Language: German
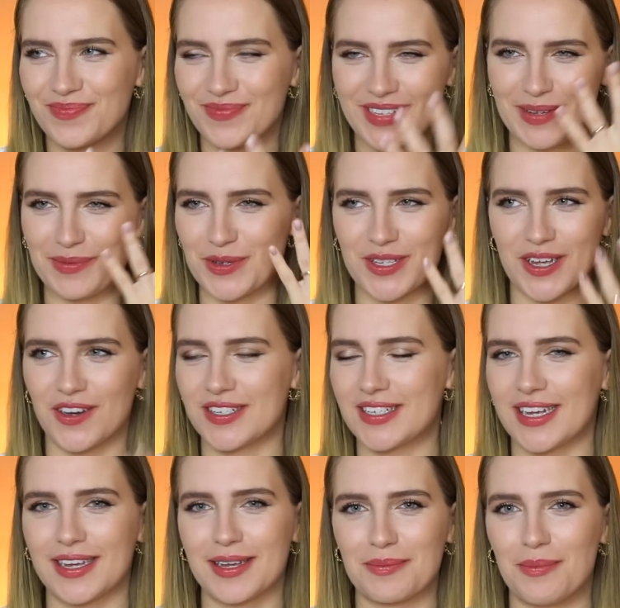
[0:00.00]
Ihr müsst auch
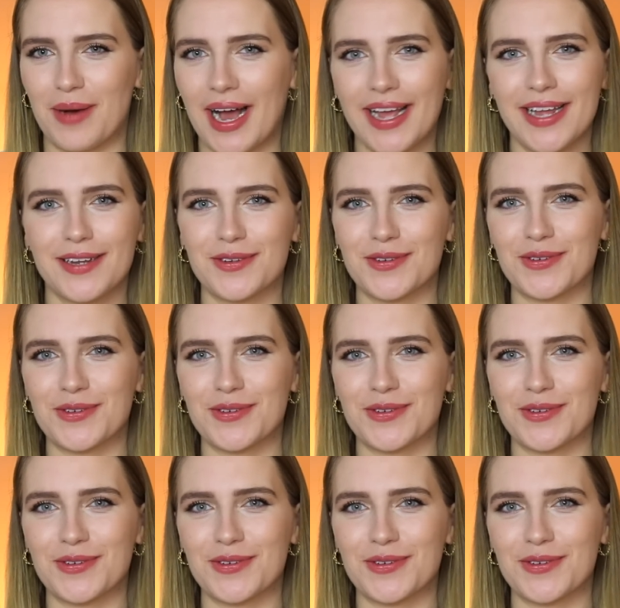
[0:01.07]
denken, meine